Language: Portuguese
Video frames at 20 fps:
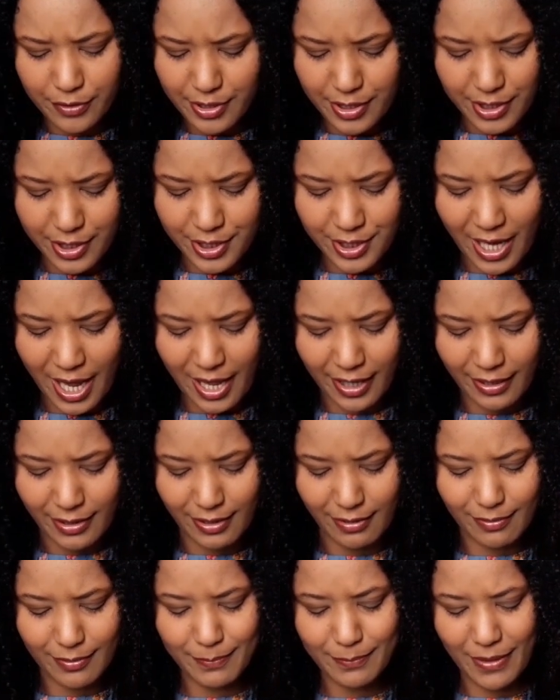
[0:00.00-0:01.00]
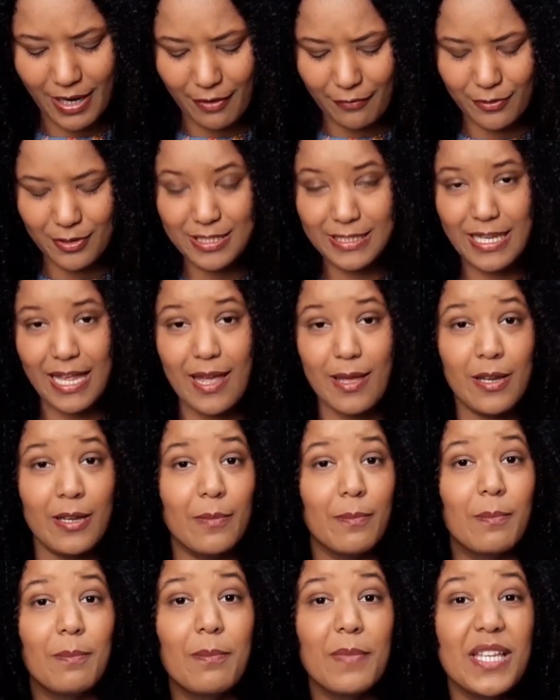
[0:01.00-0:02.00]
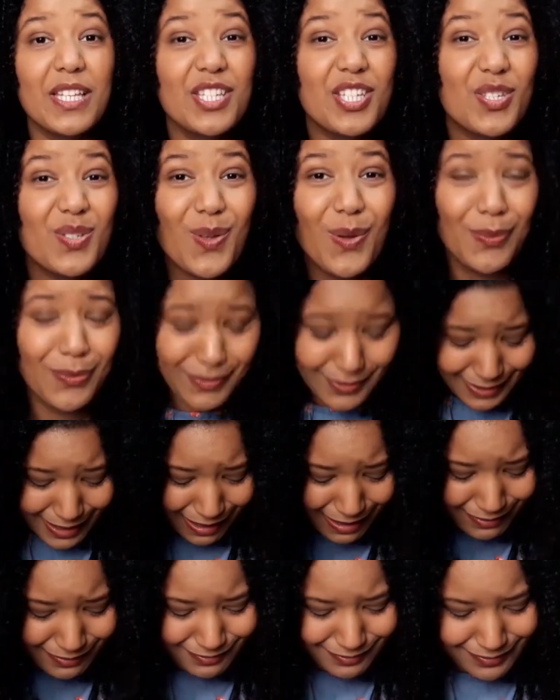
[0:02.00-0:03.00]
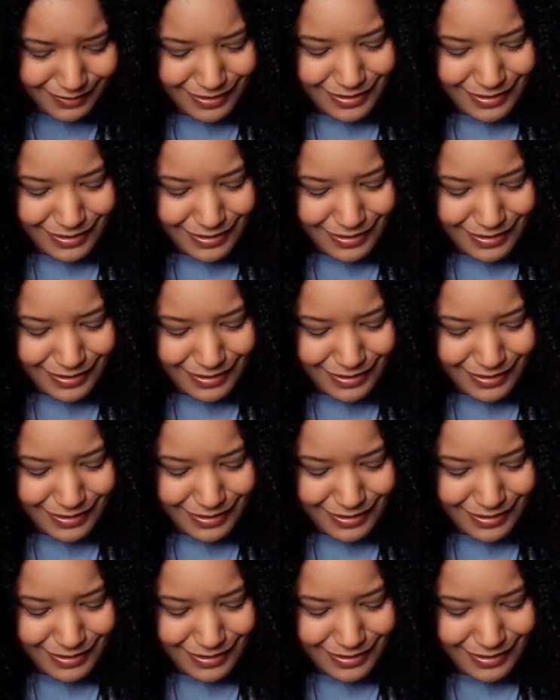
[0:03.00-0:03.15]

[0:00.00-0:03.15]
de cheque para você me descontar.